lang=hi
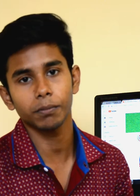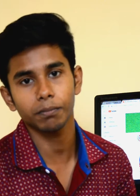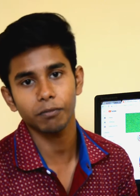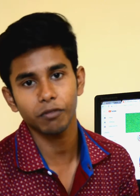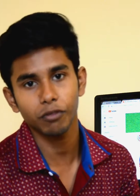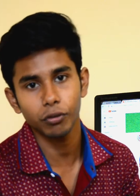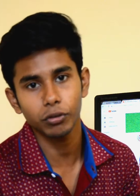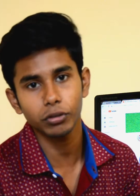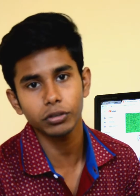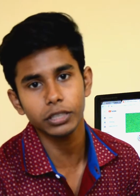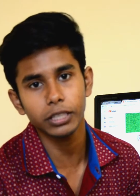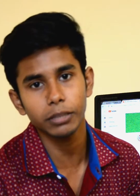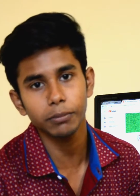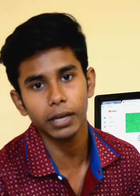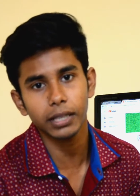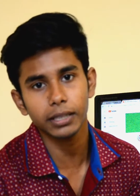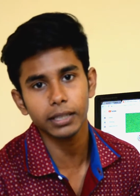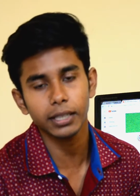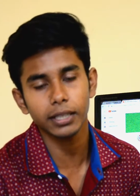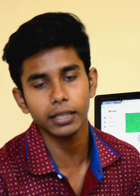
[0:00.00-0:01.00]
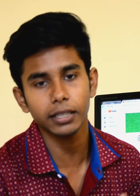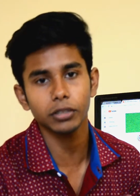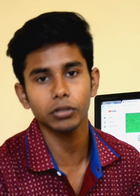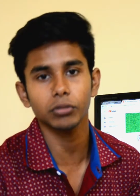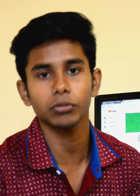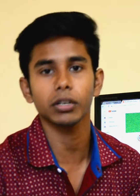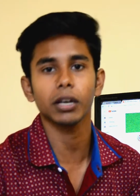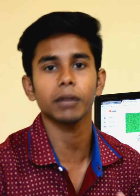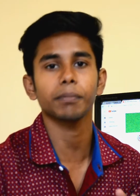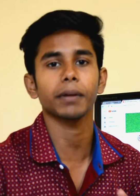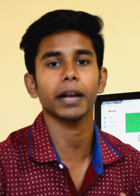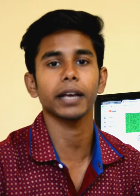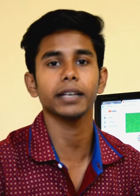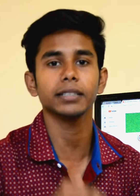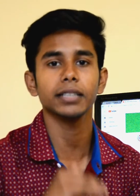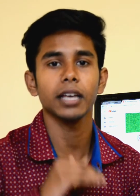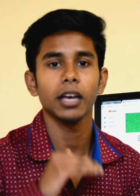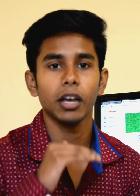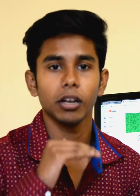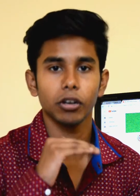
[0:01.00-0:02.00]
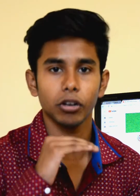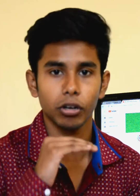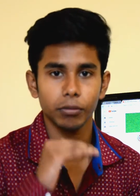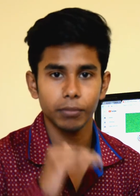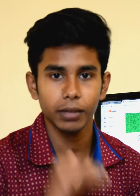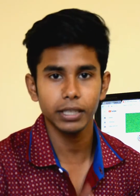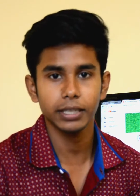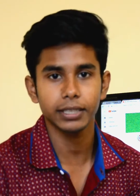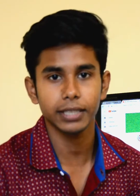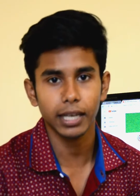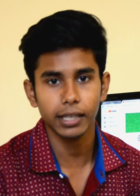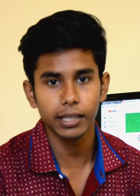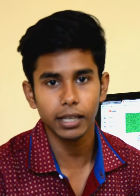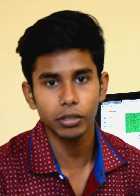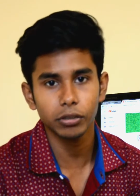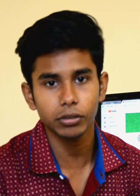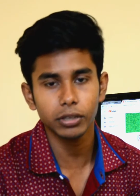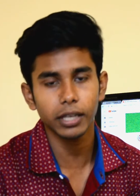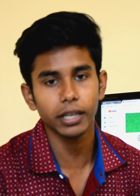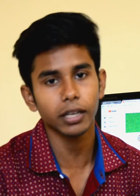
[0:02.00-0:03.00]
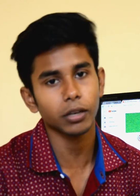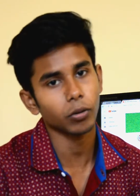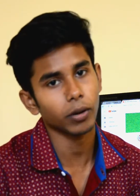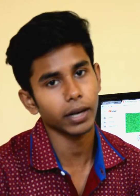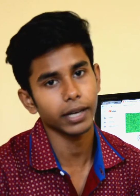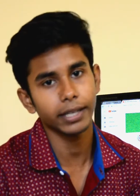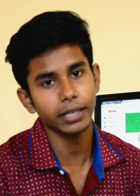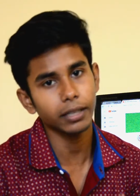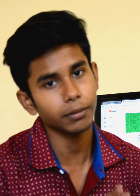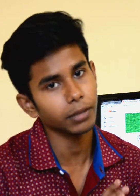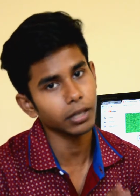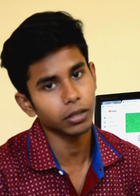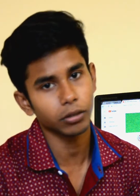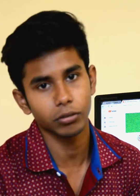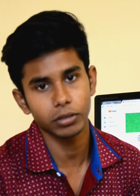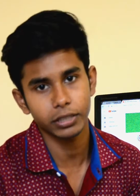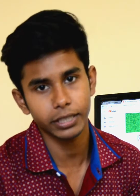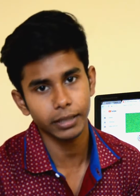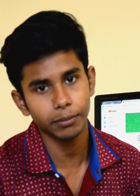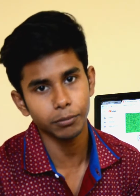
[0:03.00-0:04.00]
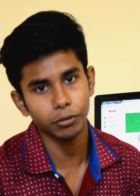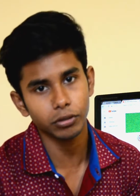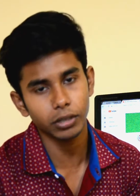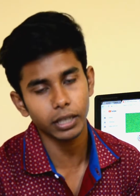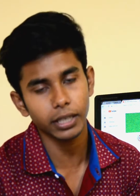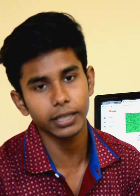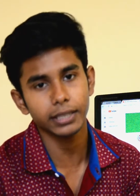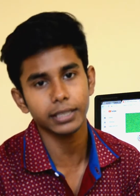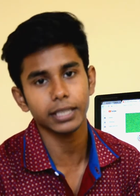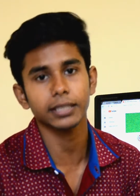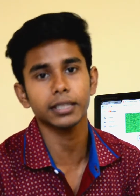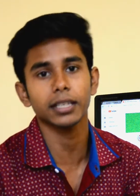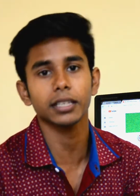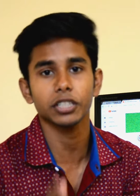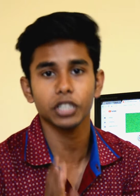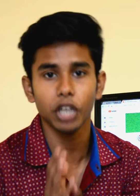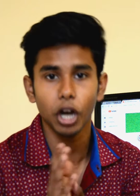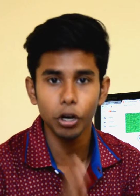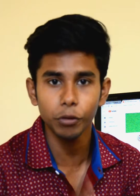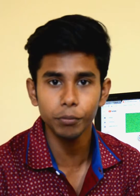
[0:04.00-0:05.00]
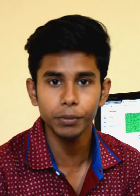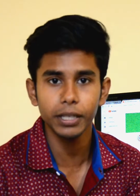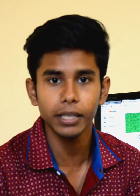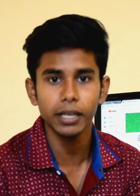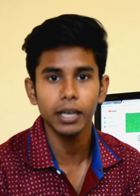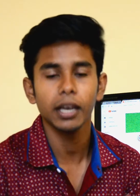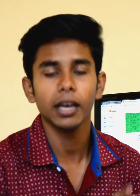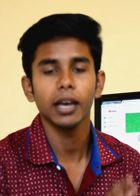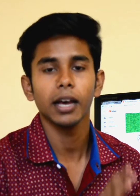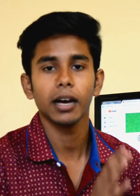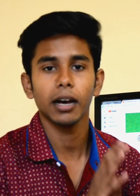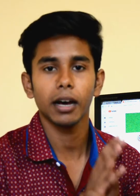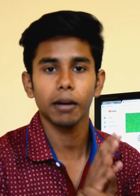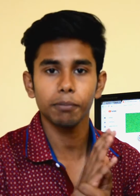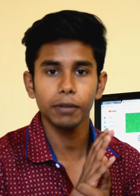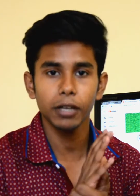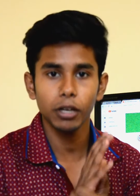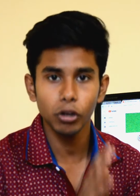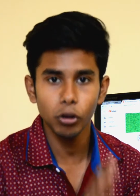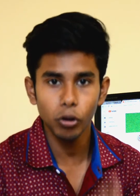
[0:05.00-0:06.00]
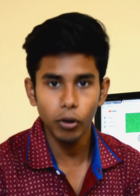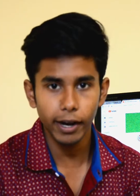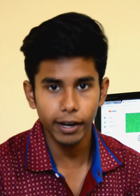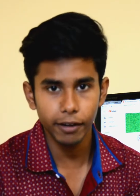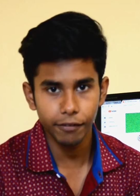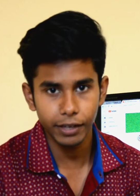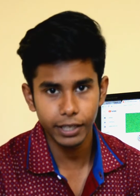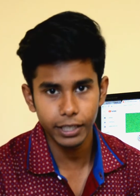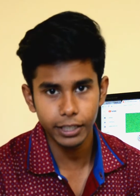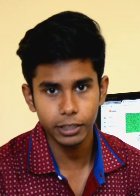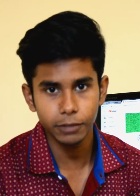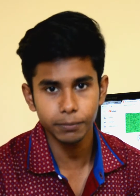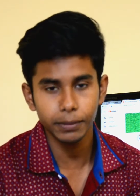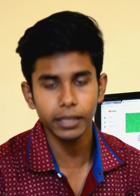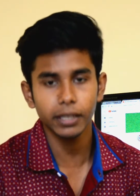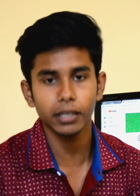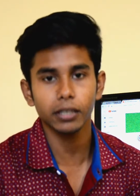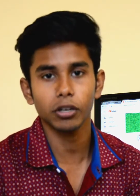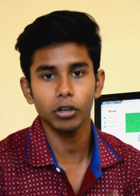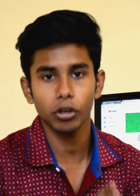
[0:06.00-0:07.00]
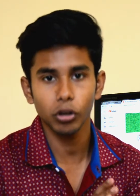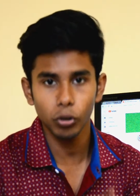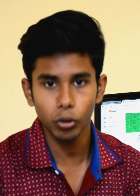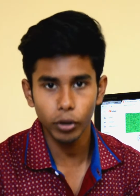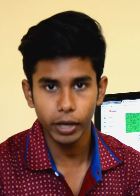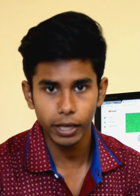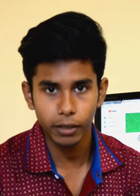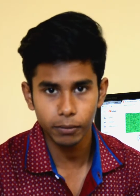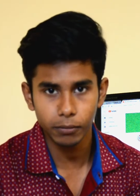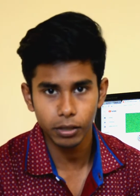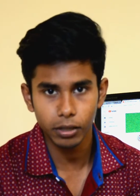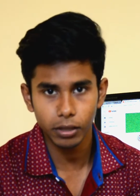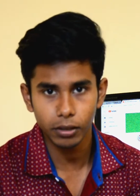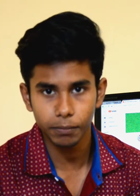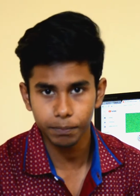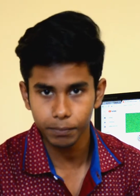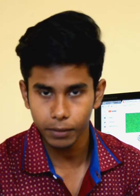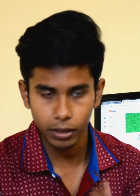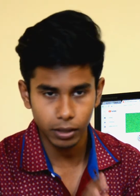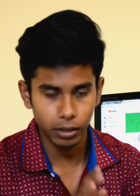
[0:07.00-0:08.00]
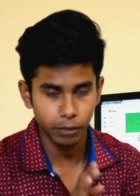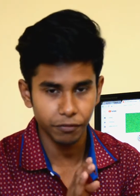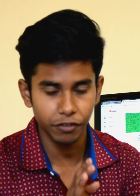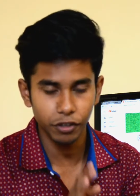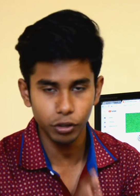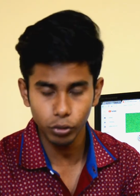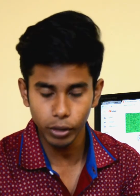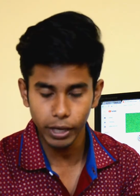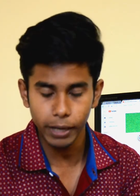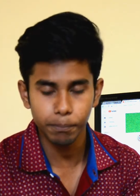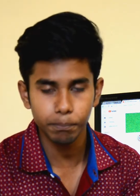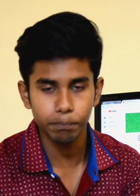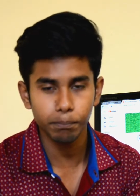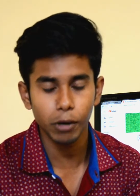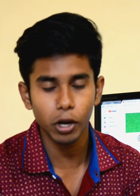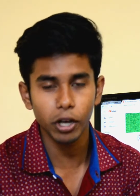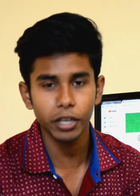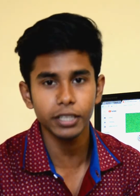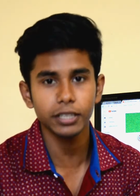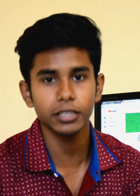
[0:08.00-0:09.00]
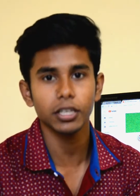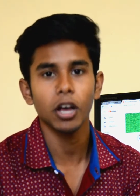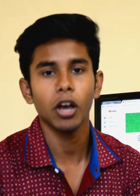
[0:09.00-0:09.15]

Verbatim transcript: फ़ोन्स की बात करेंगे तो उनका प्राइस नॉर्मली ज़्यादा होता है क्वालिटी बिल्कुल सेम होता है जैसा शाओमी अपने लो एडवर्टीजमेंट लो फ्यू एम्प्लॉयज